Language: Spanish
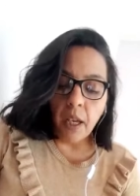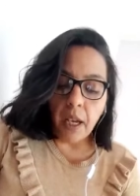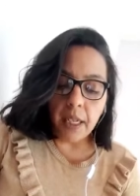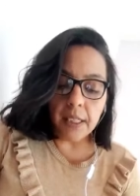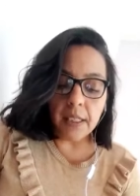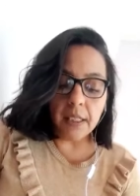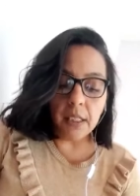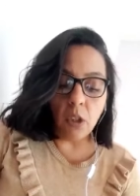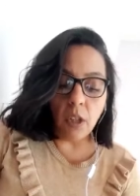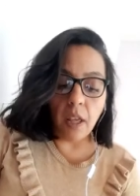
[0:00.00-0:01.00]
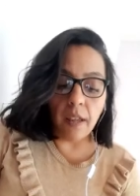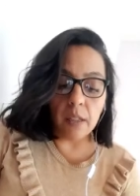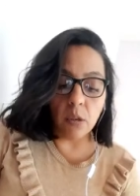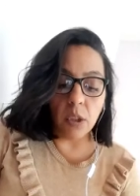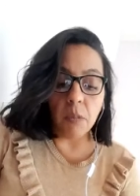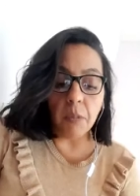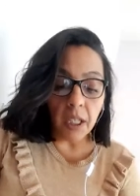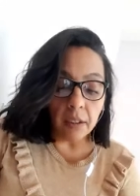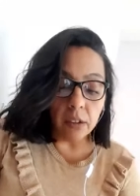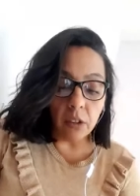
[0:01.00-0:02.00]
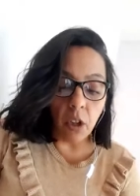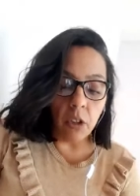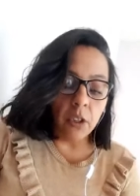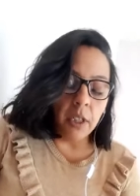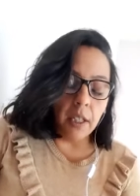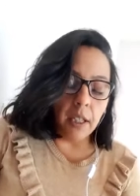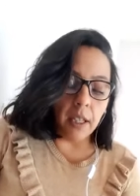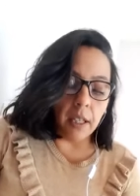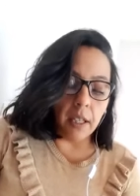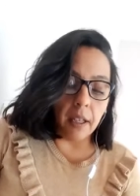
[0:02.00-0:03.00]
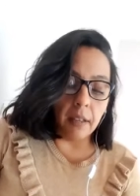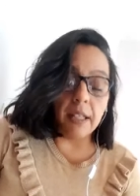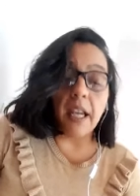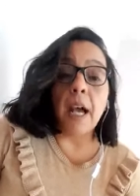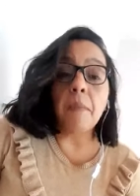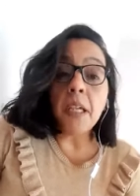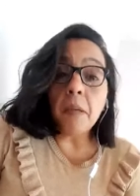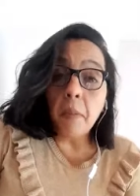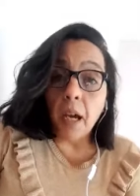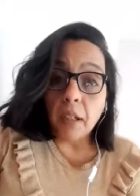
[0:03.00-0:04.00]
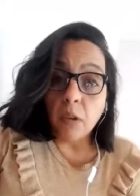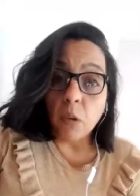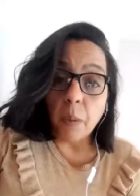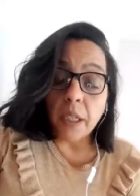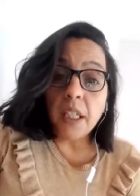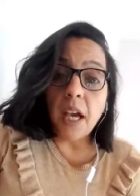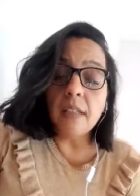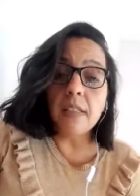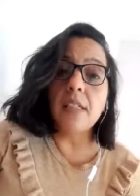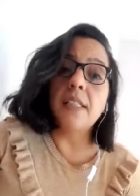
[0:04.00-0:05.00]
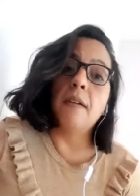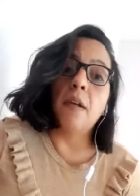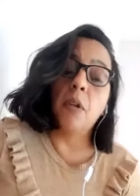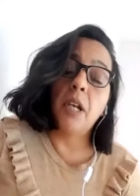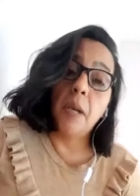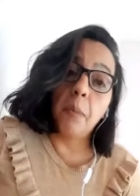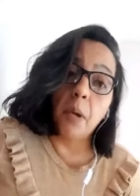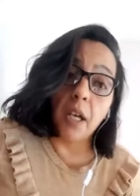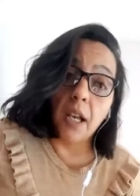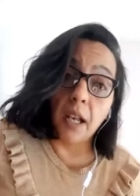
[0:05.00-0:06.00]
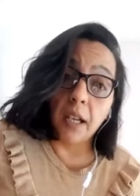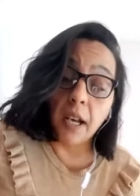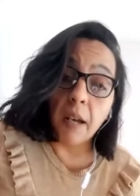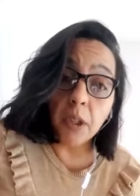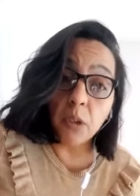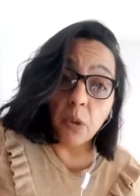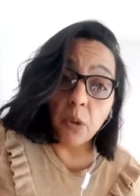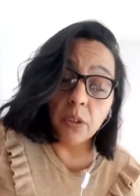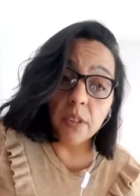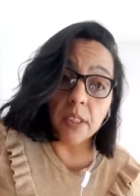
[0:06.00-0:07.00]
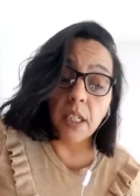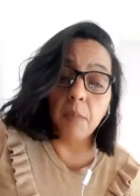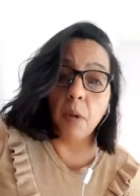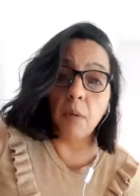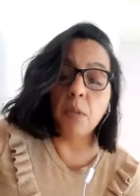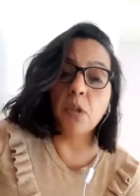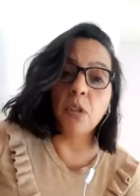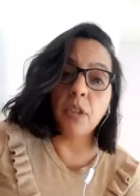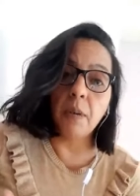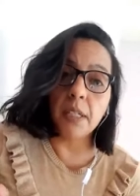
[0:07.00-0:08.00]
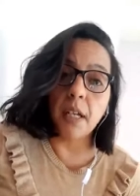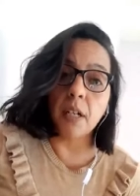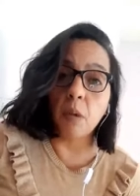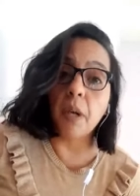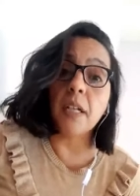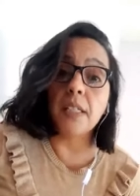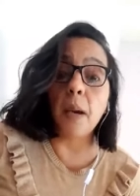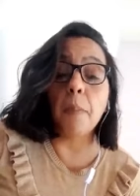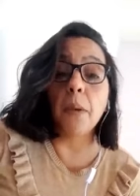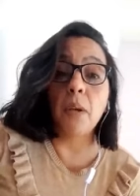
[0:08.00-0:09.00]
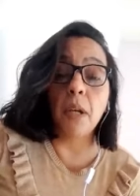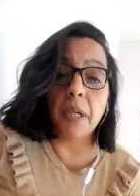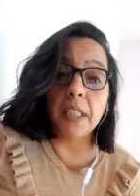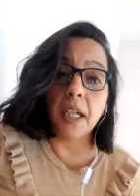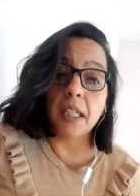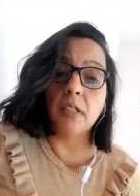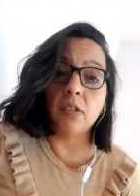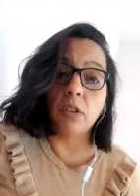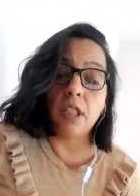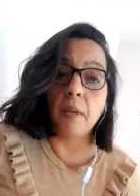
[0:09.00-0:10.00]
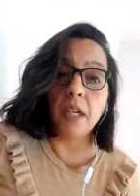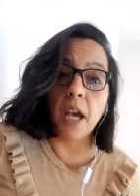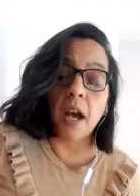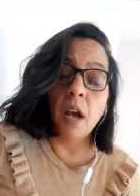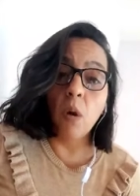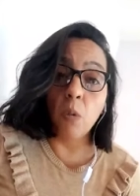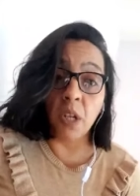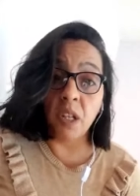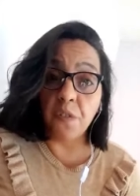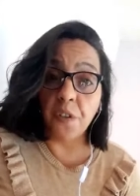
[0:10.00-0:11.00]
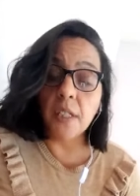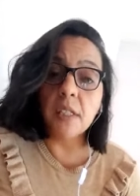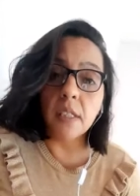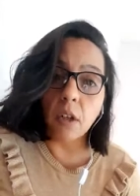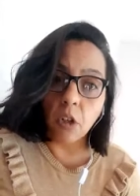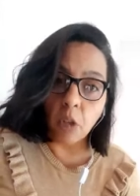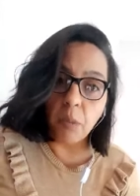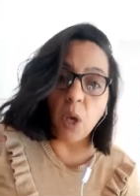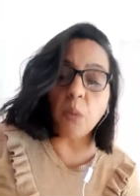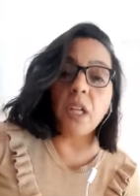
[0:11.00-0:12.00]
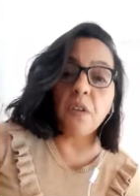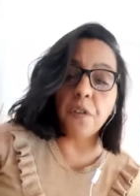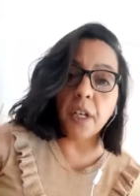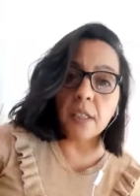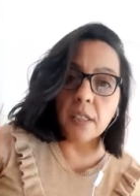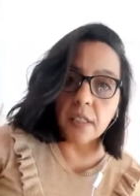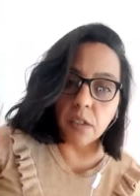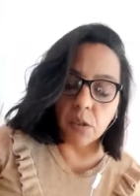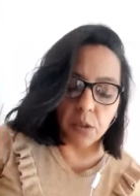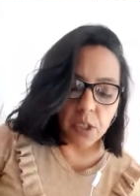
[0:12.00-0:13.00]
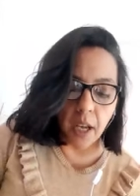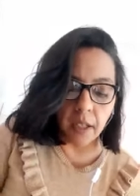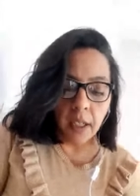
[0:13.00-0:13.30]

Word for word: Han existido desde el surgimiento eh, de la misma humanidad, si hablamos de la época de la esclavitud, ¿sí? volvemos otra vez a renombrar esas problemáticas en donde había una diferencia económica, una diferencia social.